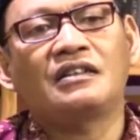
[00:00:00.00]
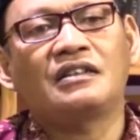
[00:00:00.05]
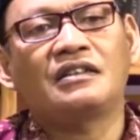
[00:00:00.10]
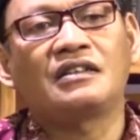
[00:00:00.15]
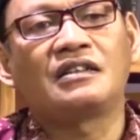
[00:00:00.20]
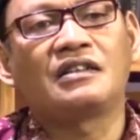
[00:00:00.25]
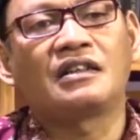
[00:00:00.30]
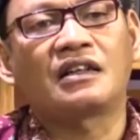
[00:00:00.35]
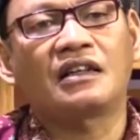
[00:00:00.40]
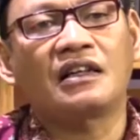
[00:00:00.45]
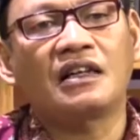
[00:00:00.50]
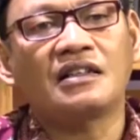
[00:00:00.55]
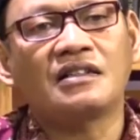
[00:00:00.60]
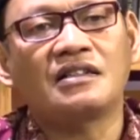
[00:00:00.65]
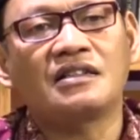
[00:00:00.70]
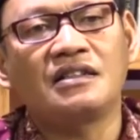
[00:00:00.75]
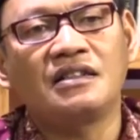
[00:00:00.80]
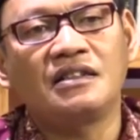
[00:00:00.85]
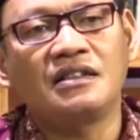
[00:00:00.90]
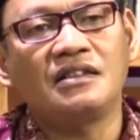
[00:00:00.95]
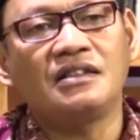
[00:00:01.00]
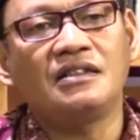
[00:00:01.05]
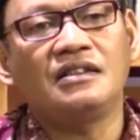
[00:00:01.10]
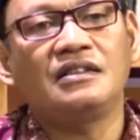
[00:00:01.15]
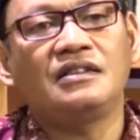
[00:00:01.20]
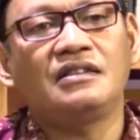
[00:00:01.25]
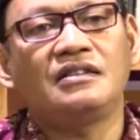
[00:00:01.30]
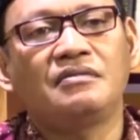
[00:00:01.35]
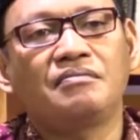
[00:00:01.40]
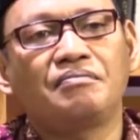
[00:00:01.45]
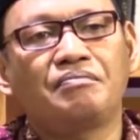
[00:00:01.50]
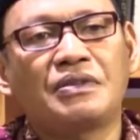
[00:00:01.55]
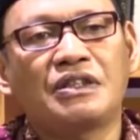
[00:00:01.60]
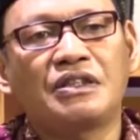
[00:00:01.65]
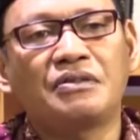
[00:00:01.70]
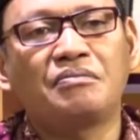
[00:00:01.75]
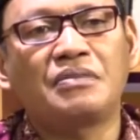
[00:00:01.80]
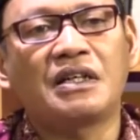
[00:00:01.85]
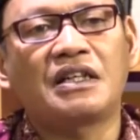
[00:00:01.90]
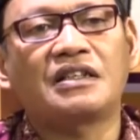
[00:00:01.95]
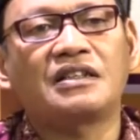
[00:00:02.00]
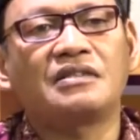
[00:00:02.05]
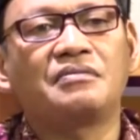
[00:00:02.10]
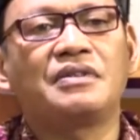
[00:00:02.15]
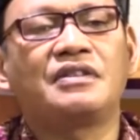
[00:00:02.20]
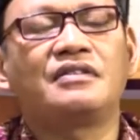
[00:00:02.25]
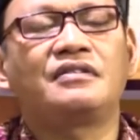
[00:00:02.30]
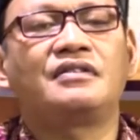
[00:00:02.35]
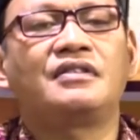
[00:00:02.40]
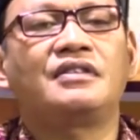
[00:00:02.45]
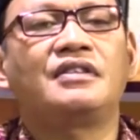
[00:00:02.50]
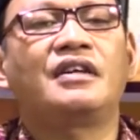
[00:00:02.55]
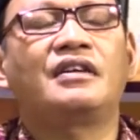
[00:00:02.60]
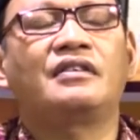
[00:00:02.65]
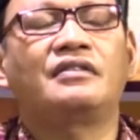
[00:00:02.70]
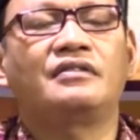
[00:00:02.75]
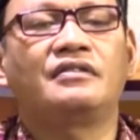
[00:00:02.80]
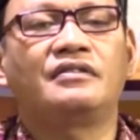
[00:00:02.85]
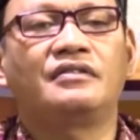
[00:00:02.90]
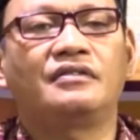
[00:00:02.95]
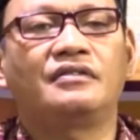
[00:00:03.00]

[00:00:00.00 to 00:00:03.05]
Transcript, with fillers: generasi penebar kebencian.